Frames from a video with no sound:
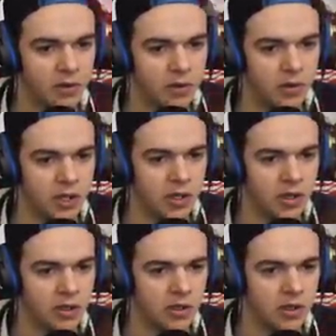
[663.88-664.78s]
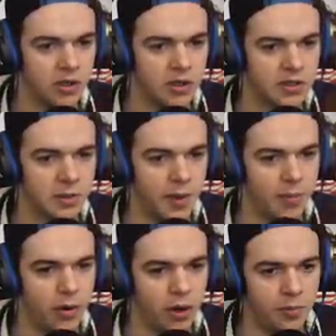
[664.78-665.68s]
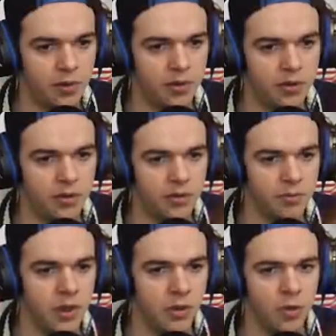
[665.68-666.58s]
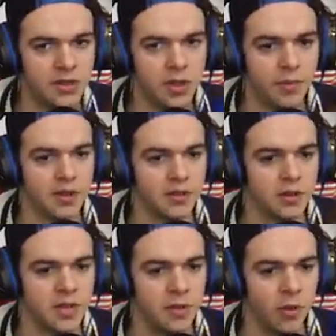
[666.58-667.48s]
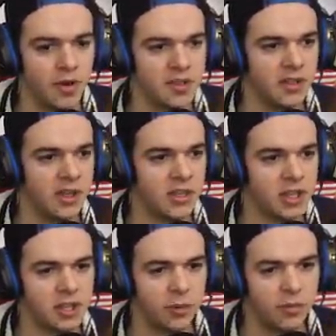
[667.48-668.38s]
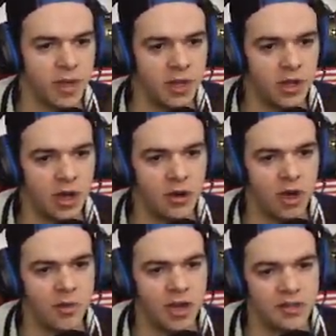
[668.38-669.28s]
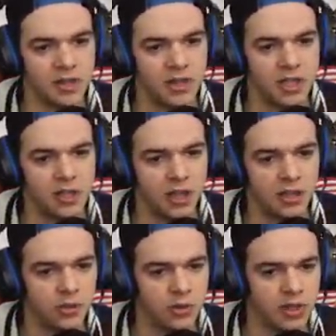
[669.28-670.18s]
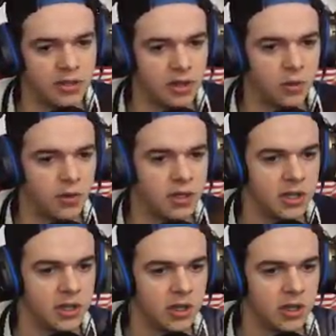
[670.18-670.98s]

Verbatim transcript: Ok. C'est pas propre, mais au moins ça passe. Deuxième, on va essayer d'aller rechercher le premier. Ah ouais, mais là c'est déjà le dernier tour, ça va être très compliqué.